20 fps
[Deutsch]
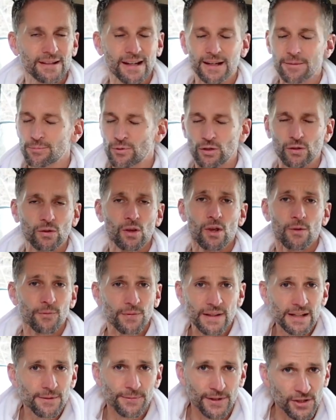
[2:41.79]
Da gibt es
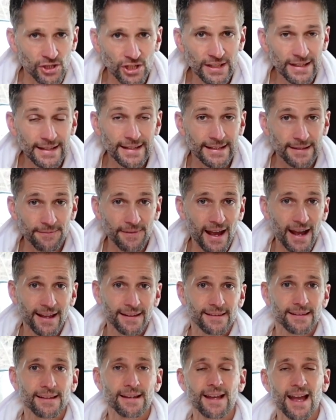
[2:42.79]
viele verschiedene,
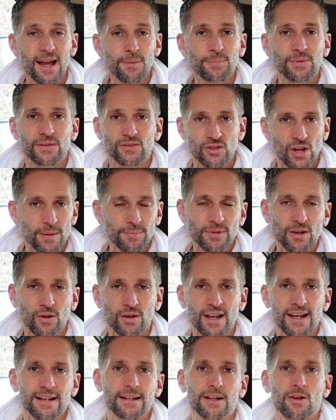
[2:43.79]
diverse Apps. Schreibt auch
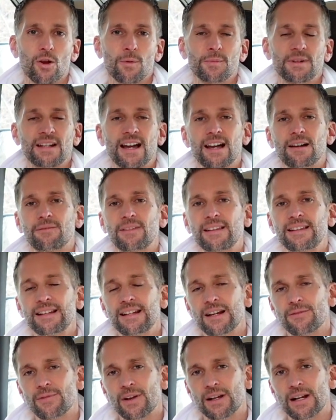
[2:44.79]
gerne in die Kommentare, was ihr
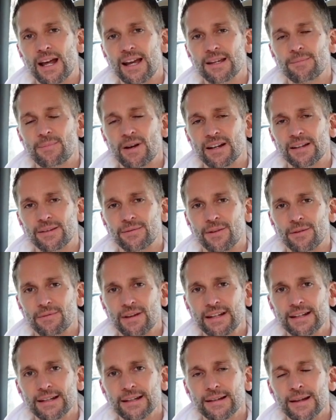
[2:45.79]
da Vergleichbares
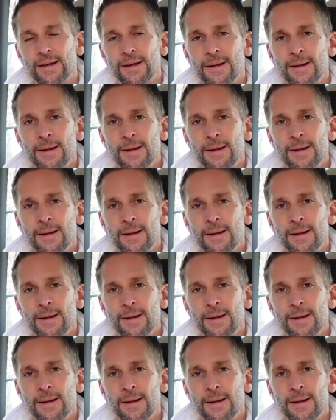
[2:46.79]
verwendet.